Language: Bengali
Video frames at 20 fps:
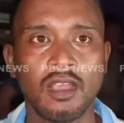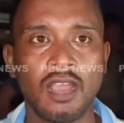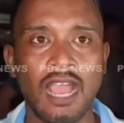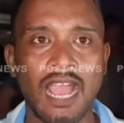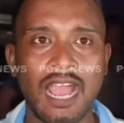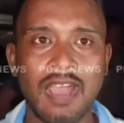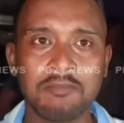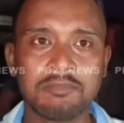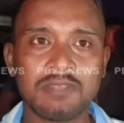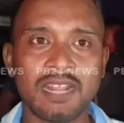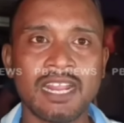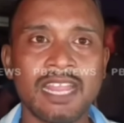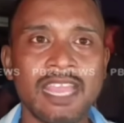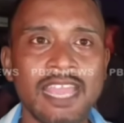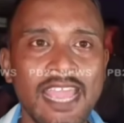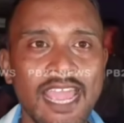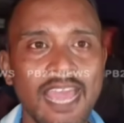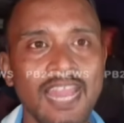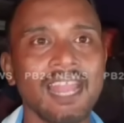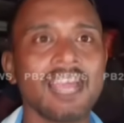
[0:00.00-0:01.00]
আমাদের এই
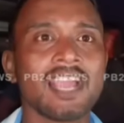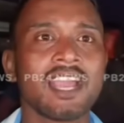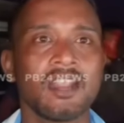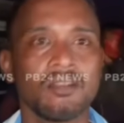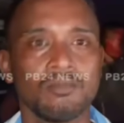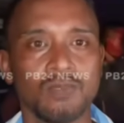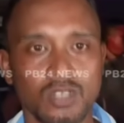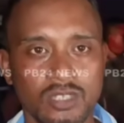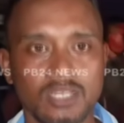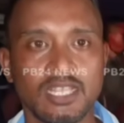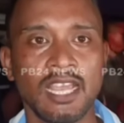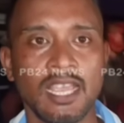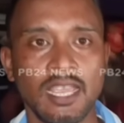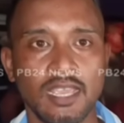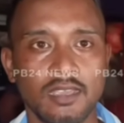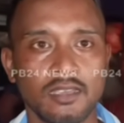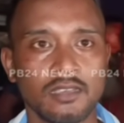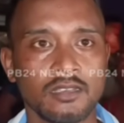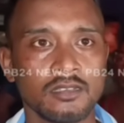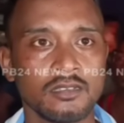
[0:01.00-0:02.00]
এলাকার মধ্যে
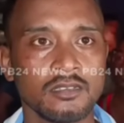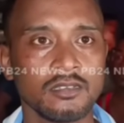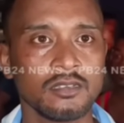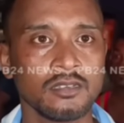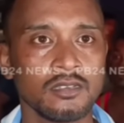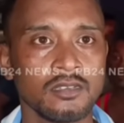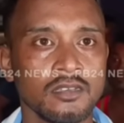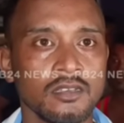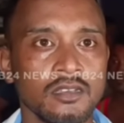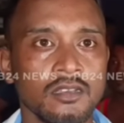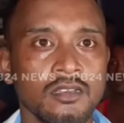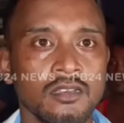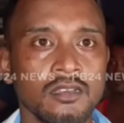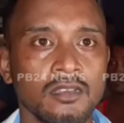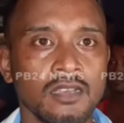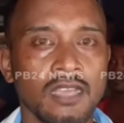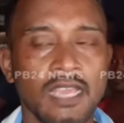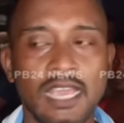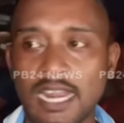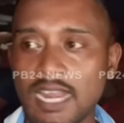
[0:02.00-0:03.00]
জায়গাটার নাম
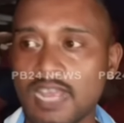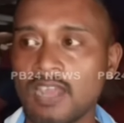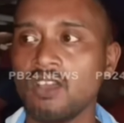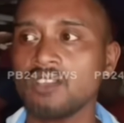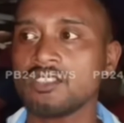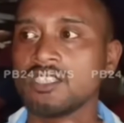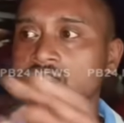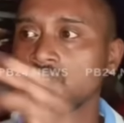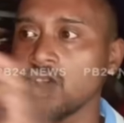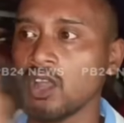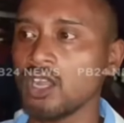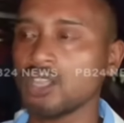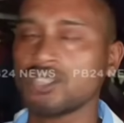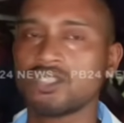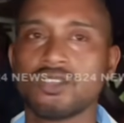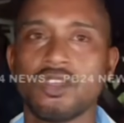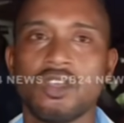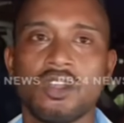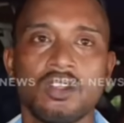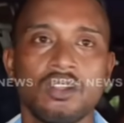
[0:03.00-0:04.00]
এলাকা হচ্ছে
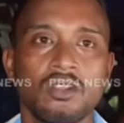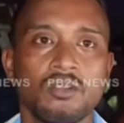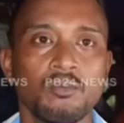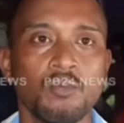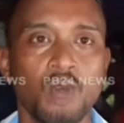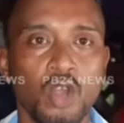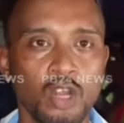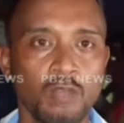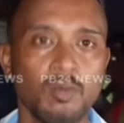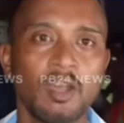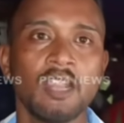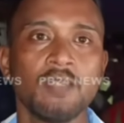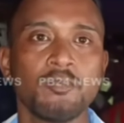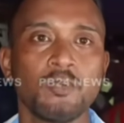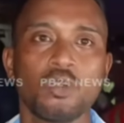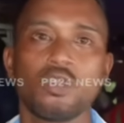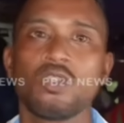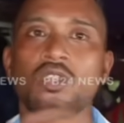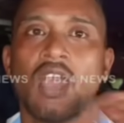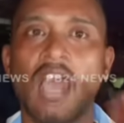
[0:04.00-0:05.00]
ধলেশ্বর
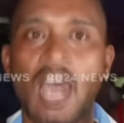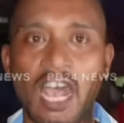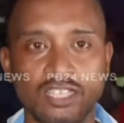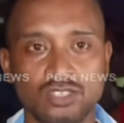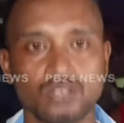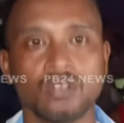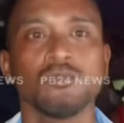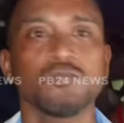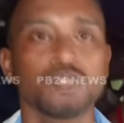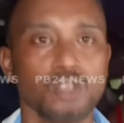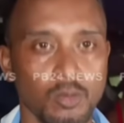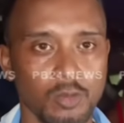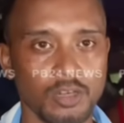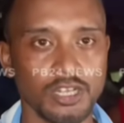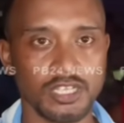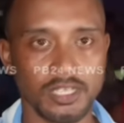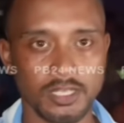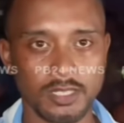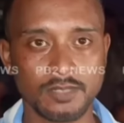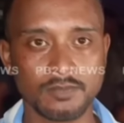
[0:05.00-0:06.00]
বনমালীপুর আশ্রম
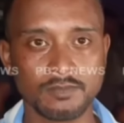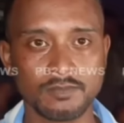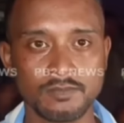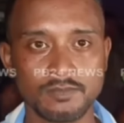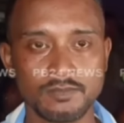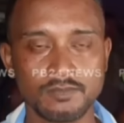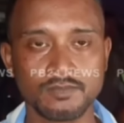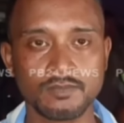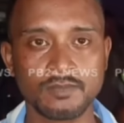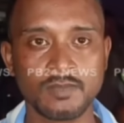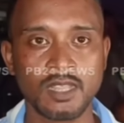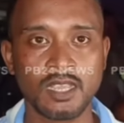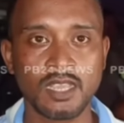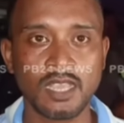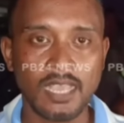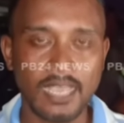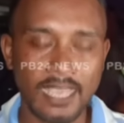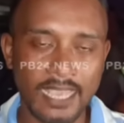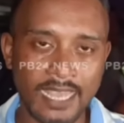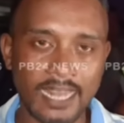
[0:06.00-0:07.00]
চমুনি
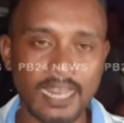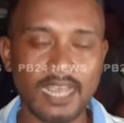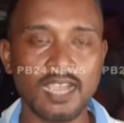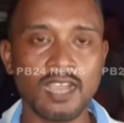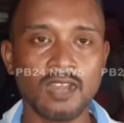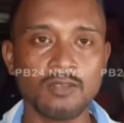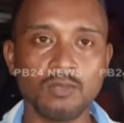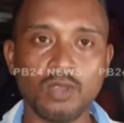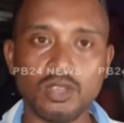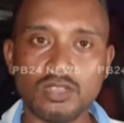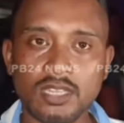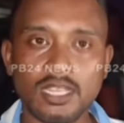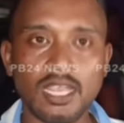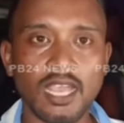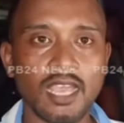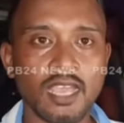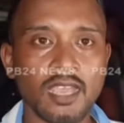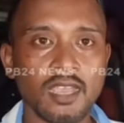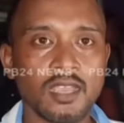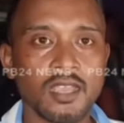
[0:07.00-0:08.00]
এই এলাকার মধ্যে
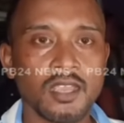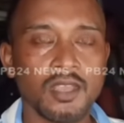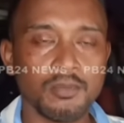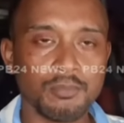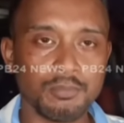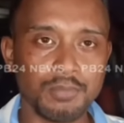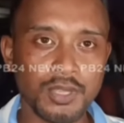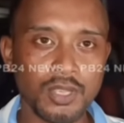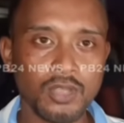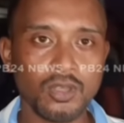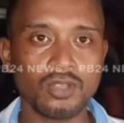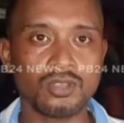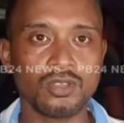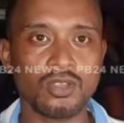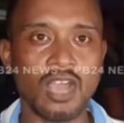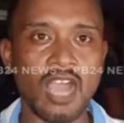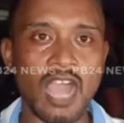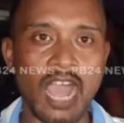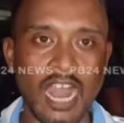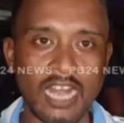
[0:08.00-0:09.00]
বিগত
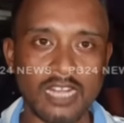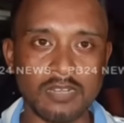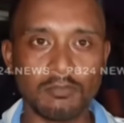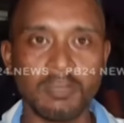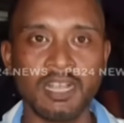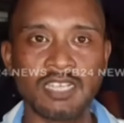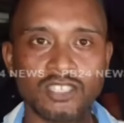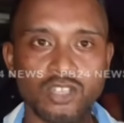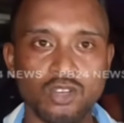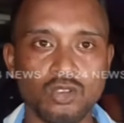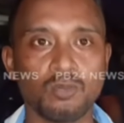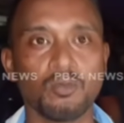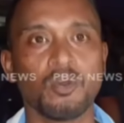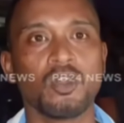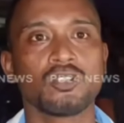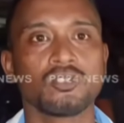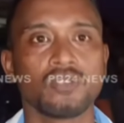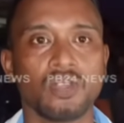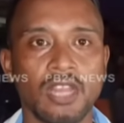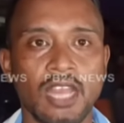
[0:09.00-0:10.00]
আট মাসের উপর
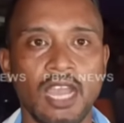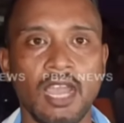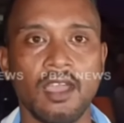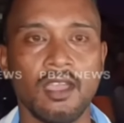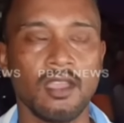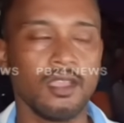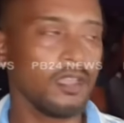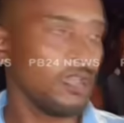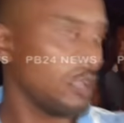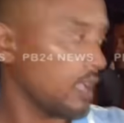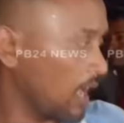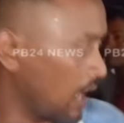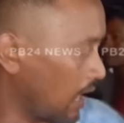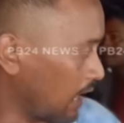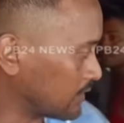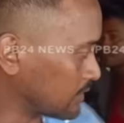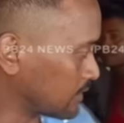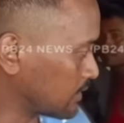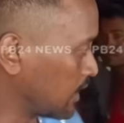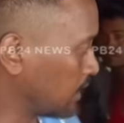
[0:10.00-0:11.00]
ধরিয়া
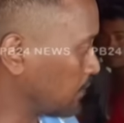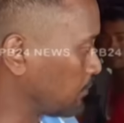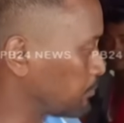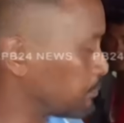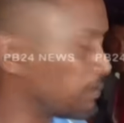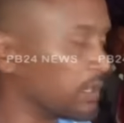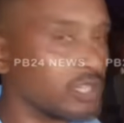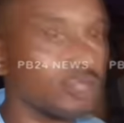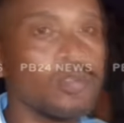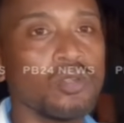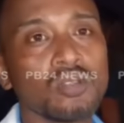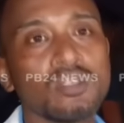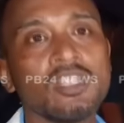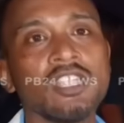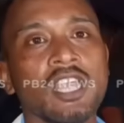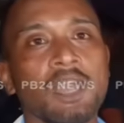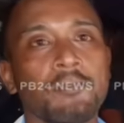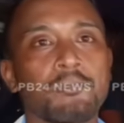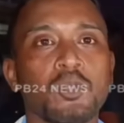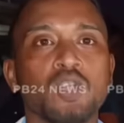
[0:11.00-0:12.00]
আজকে বিদ্যুৎ
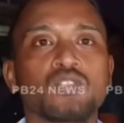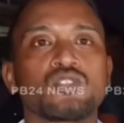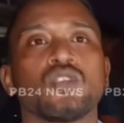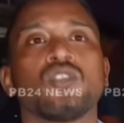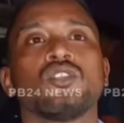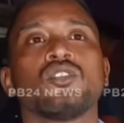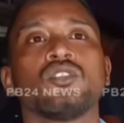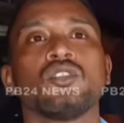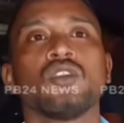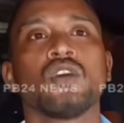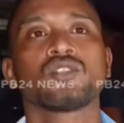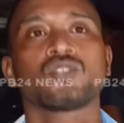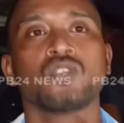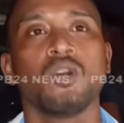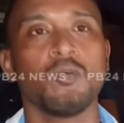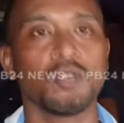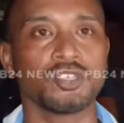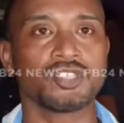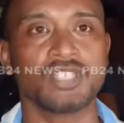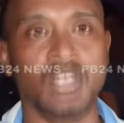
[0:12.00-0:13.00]
নিয়ে প্রচণ্ড
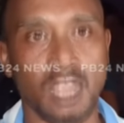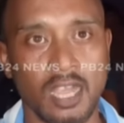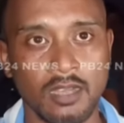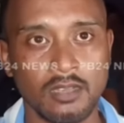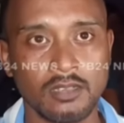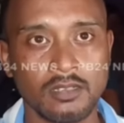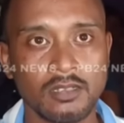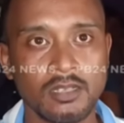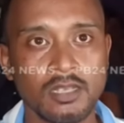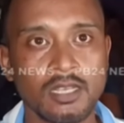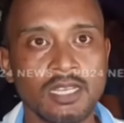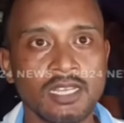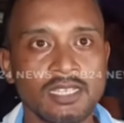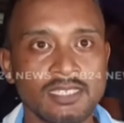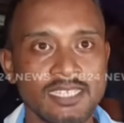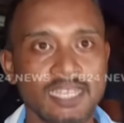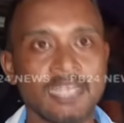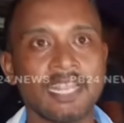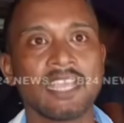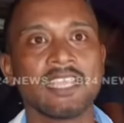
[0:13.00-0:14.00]
সমস্যা
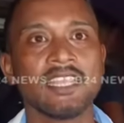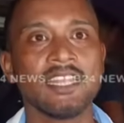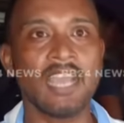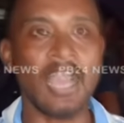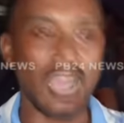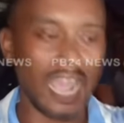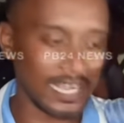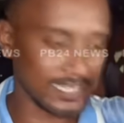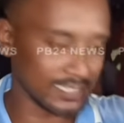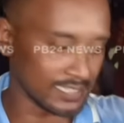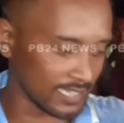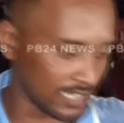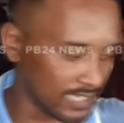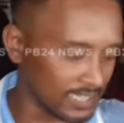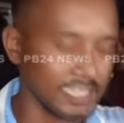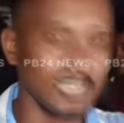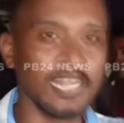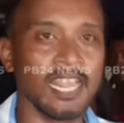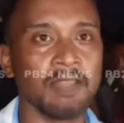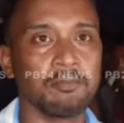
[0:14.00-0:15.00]
যেটা কিনা আজকের
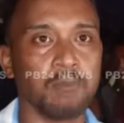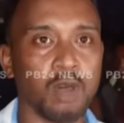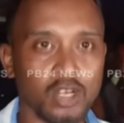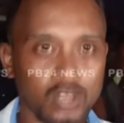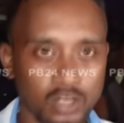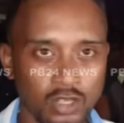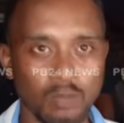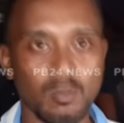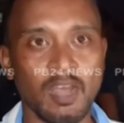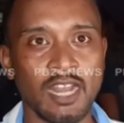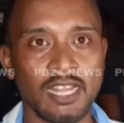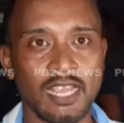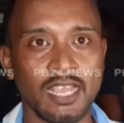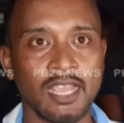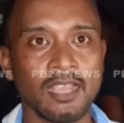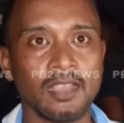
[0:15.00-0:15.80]
দিনের বর্তমানে